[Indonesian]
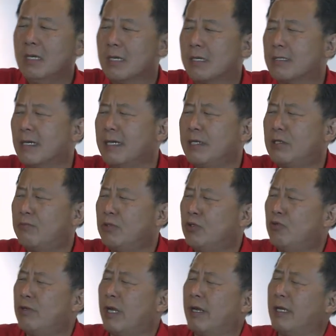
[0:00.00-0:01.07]
kita hidup di
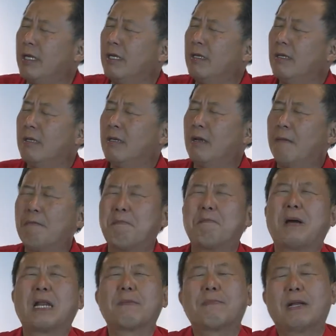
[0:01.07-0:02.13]
dunia ini
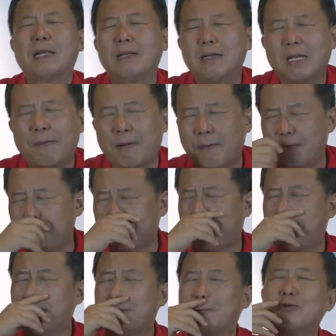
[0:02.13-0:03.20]
paling-paling 80
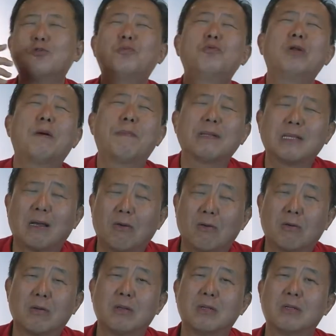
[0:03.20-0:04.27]
tahun 78 tahun
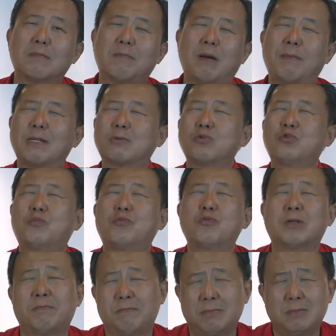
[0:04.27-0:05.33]
mama
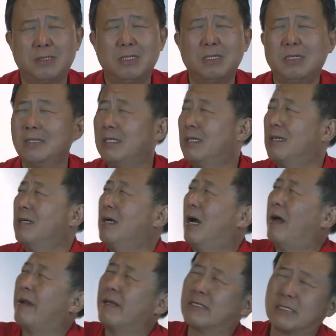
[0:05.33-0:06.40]
76 Ya,
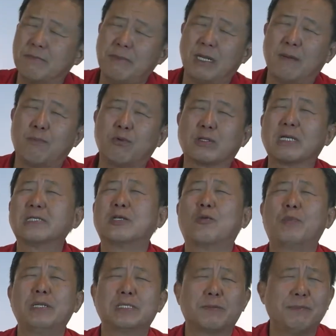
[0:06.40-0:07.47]
ada yang 90 dan
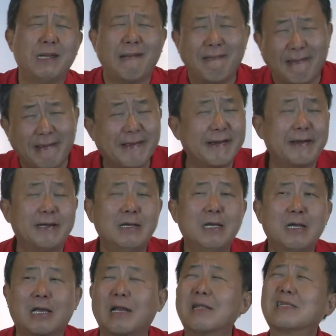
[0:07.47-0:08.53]
Xiaoping
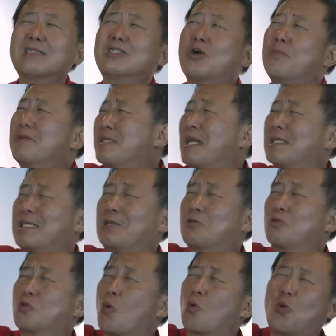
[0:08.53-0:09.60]
93. Karena tadi Xiaoping salah
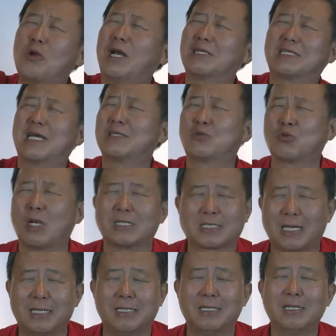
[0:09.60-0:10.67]
satu toko yang saya suka
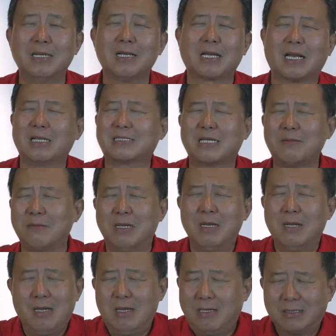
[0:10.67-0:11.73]
sekali. Karena saya
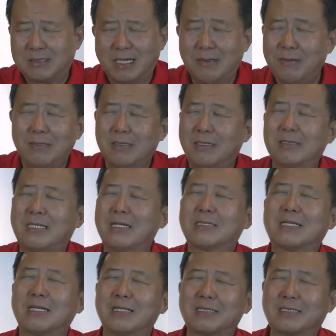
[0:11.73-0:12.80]
saya saya
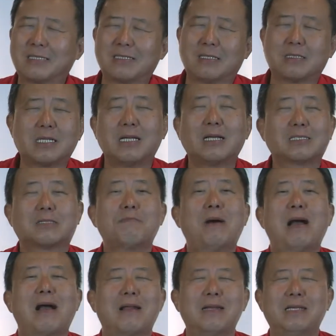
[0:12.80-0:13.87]
sangat senang
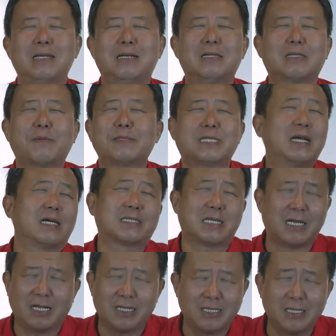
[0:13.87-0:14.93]
semangat dia, tapi saya nggak
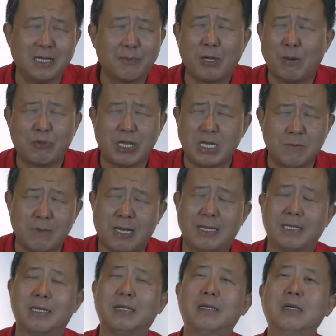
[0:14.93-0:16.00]
senang dia nggak punya iman
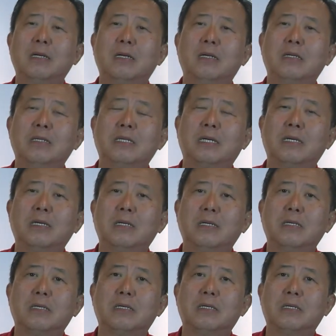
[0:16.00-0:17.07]
ya. Ya.
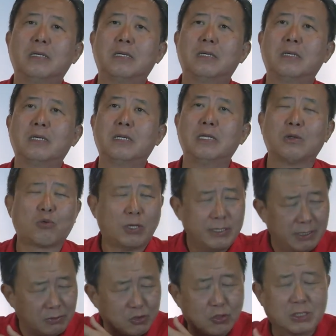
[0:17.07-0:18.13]
Uh, eh, Li Kuan
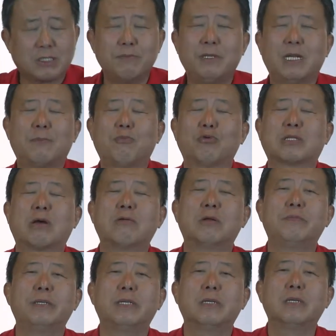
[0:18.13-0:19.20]
Yew juga 90 tahun
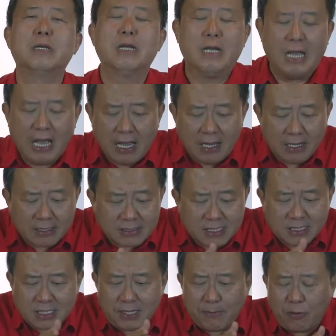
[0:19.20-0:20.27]
lebih.
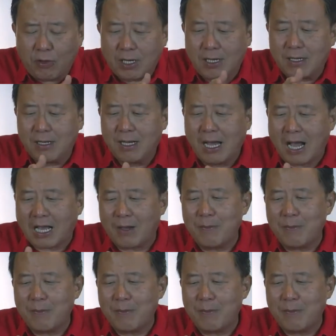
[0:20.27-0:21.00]
Setiap orang akan